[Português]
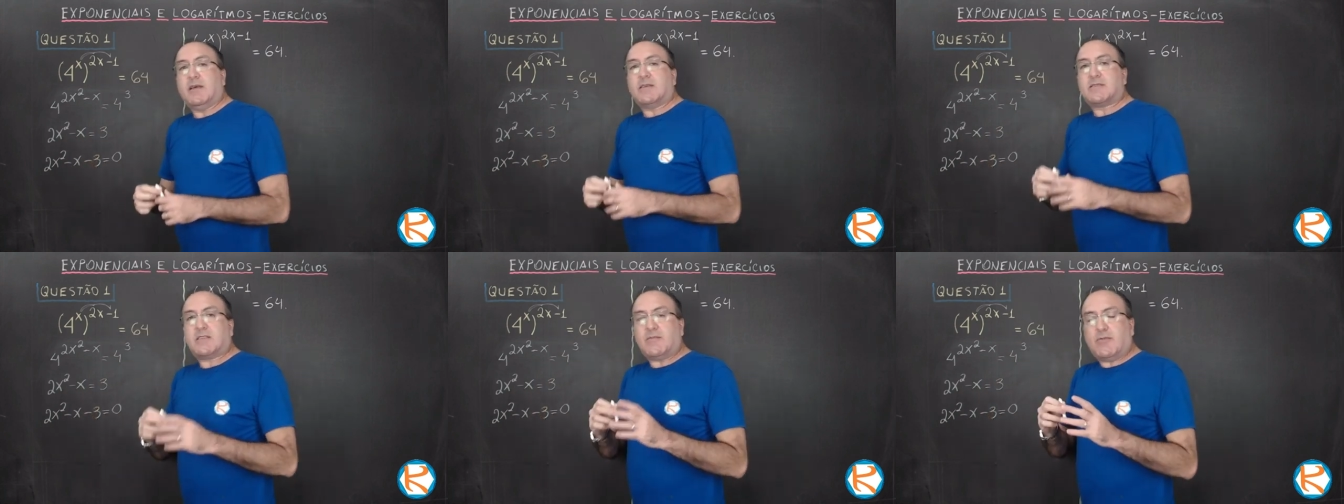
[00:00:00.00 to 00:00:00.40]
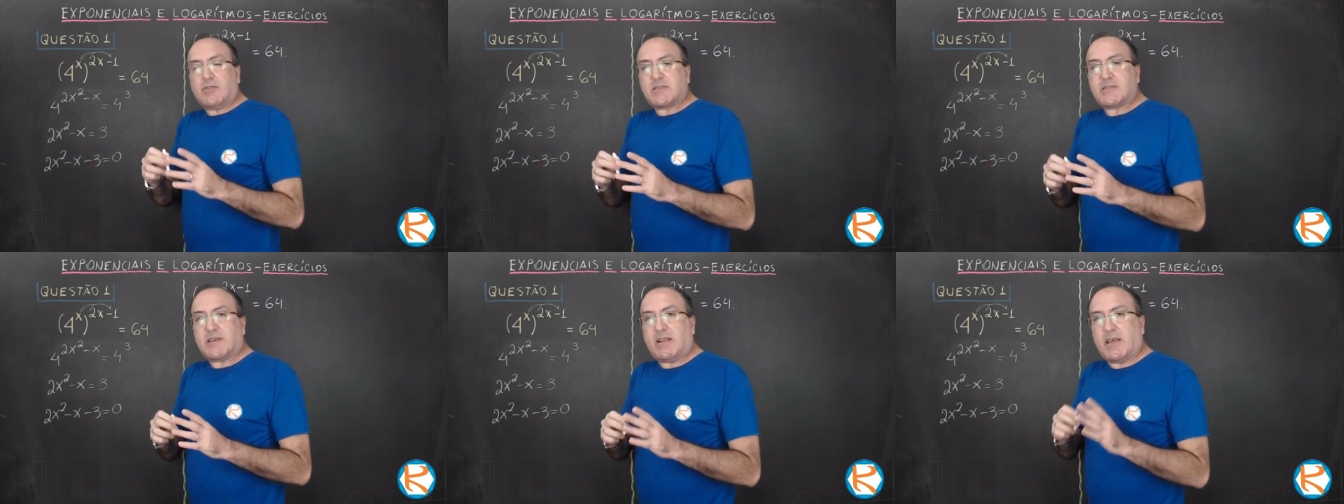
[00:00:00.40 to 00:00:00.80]
Se
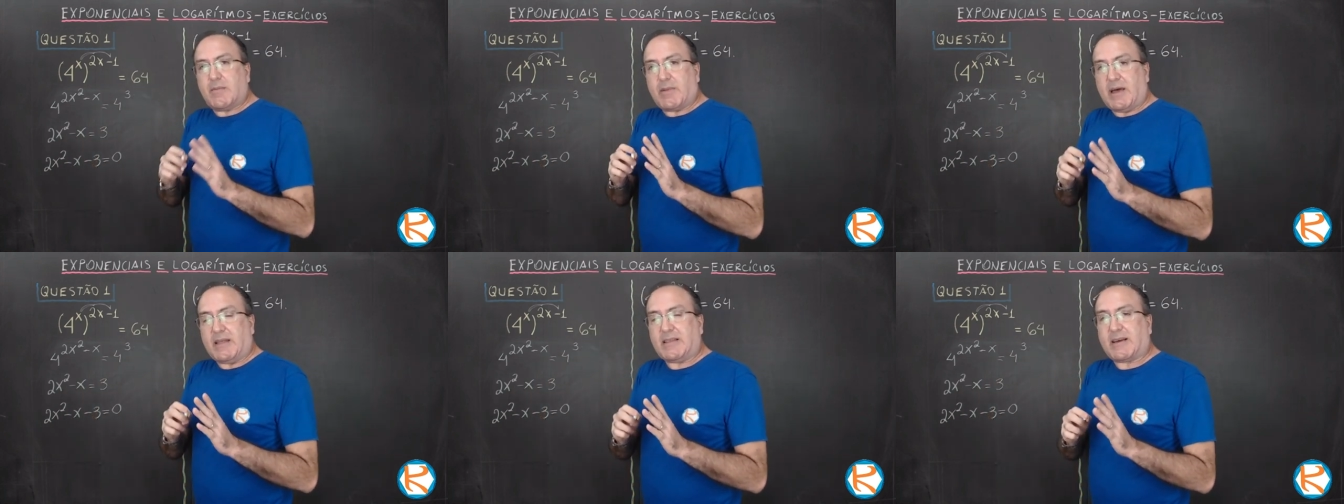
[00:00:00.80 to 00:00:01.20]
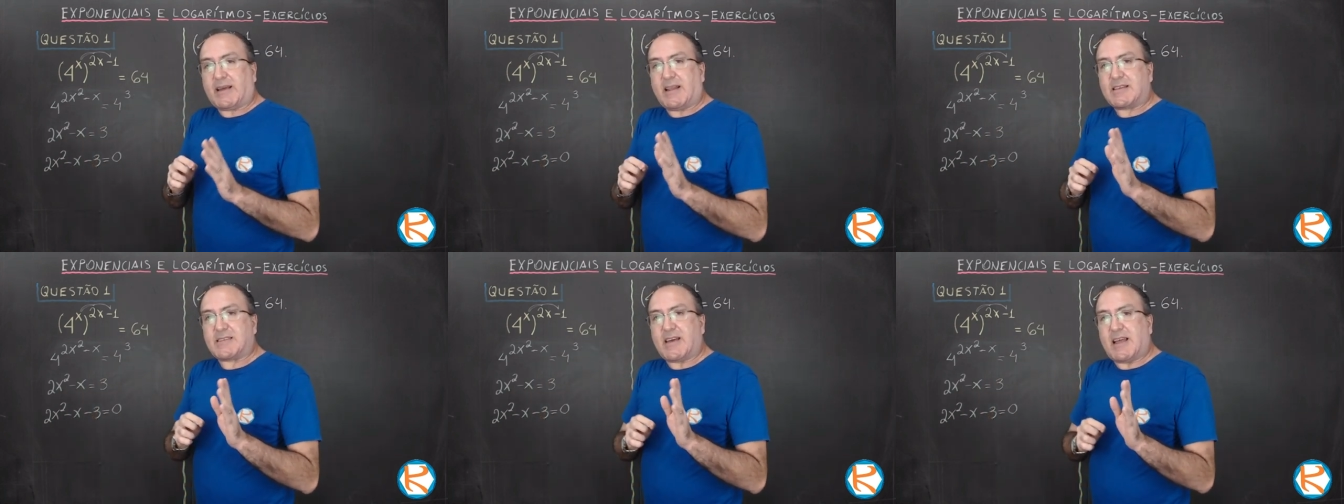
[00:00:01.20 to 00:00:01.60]
você lembrar
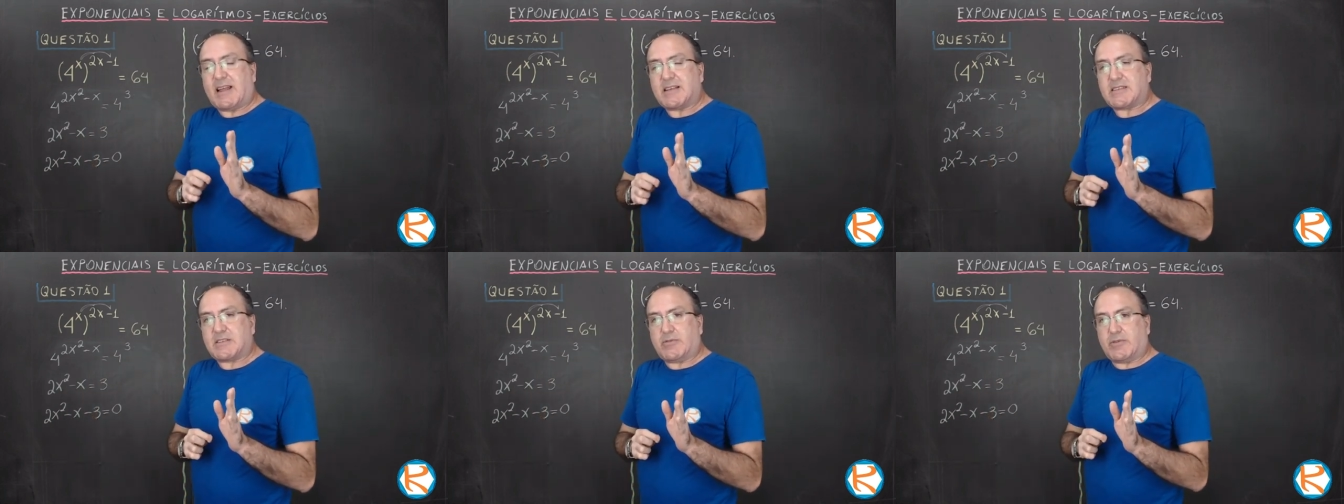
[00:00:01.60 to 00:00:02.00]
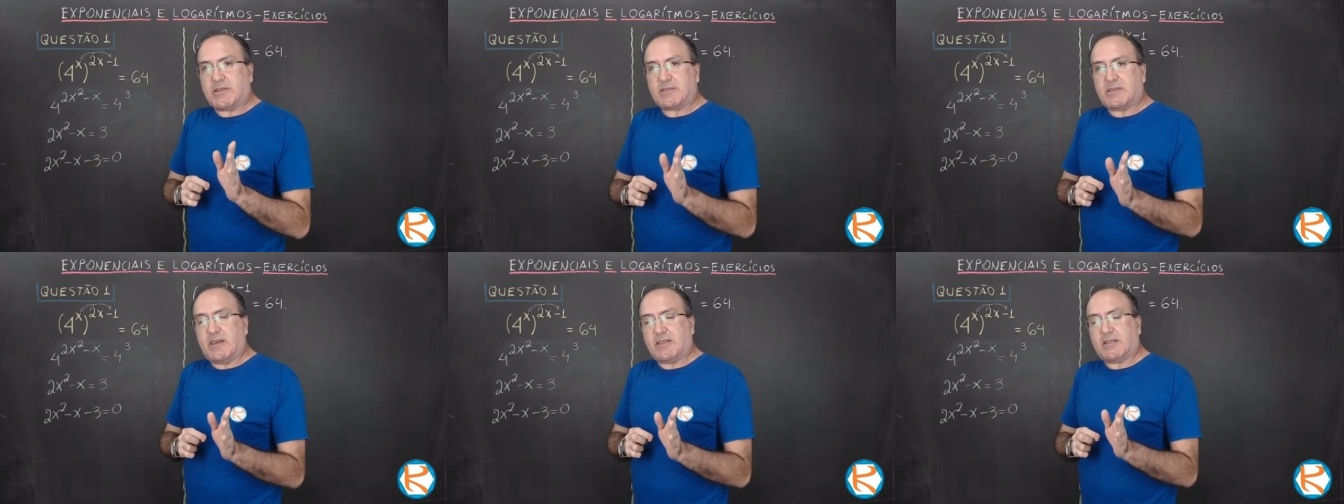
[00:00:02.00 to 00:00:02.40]
daquelas
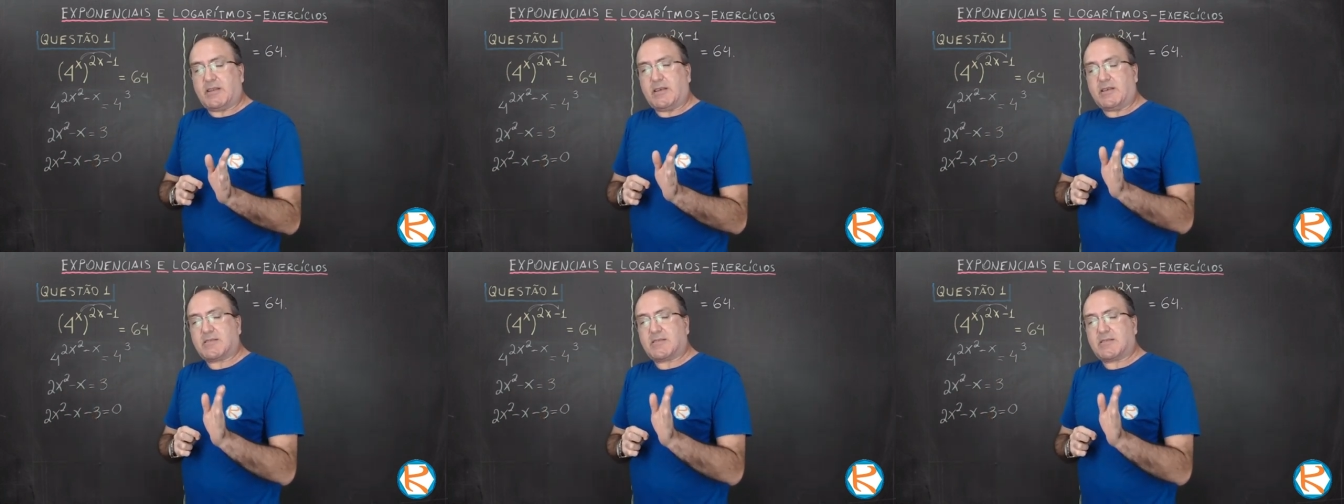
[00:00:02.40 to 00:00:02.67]
relações entre